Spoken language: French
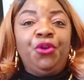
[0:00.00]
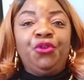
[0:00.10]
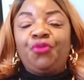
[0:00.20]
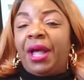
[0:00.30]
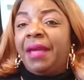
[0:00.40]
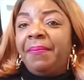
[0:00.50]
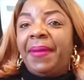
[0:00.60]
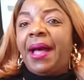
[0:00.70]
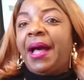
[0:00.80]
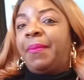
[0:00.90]

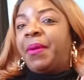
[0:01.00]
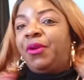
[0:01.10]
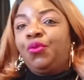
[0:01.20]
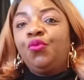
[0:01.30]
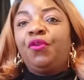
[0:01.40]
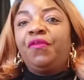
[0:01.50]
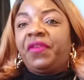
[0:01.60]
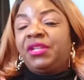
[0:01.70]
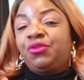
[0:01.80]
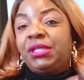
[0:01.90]
Toaremba. Après le cours, on
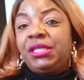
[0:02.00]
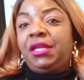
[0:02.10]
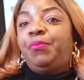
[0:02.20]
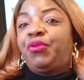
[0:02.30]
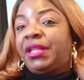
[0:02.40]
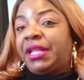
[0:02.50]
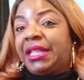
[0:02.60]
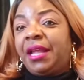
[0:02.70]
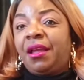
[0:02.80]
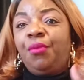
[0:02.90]
fera ceci et peut-être un
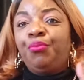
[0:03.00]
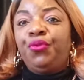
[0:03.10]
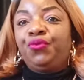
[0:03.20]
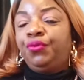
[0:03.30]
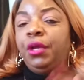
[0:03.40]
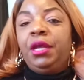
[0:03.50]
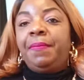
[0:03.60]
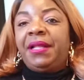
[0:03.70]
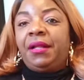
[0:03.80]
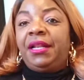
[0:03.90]
trinquant un peu tout.
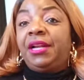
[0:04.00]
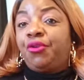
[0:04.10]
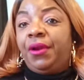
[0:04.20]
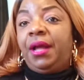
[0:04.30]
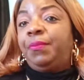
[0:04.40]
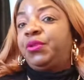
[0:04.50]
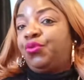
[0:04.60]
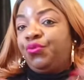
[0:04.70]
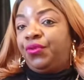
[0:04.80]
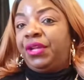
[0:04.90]
Pas dans l'alcool, hein, parce que
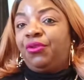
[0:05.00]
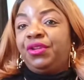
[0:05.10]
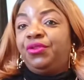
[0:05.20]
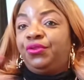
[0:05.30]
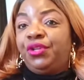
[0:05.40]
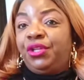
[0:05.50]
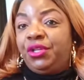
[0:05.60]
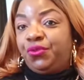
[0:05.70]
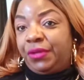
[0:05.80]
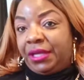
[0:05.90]
nous, on a grandi dans des, des
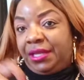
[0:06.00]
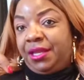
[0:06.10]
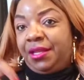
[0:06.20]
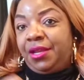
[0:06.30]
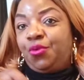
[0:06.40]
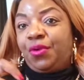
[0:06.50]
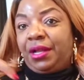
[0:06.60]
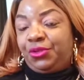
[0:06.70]
sucres, des, des coca,